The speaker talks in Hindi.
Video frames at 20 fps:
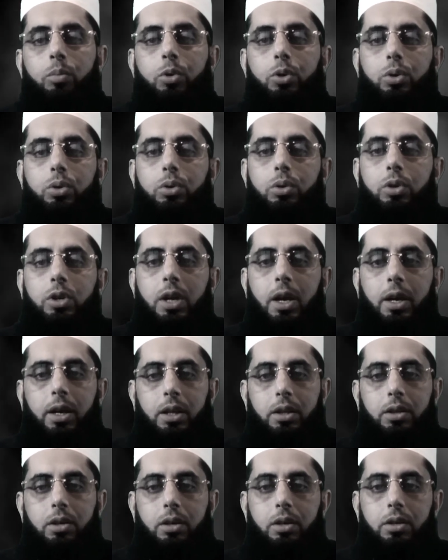पूरी दुनिया
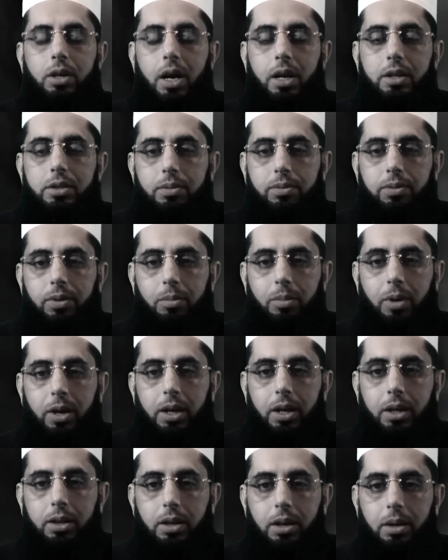के अंदर राज
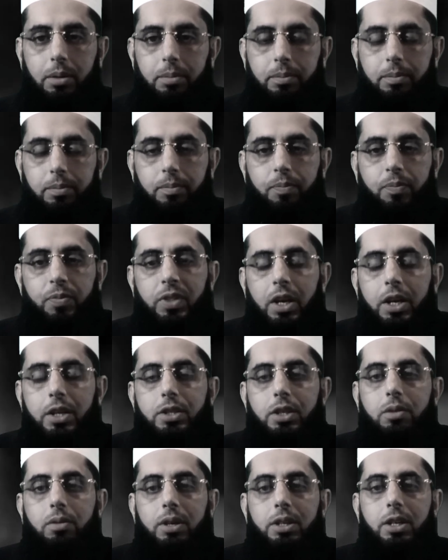फरमाया था
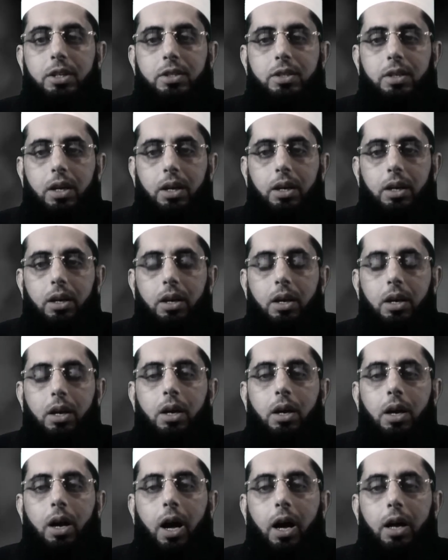इसी वजह से
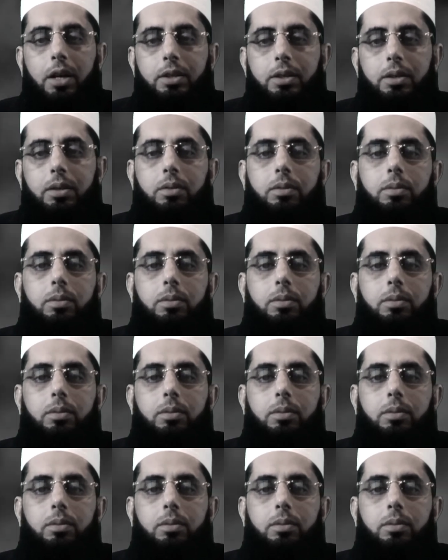आज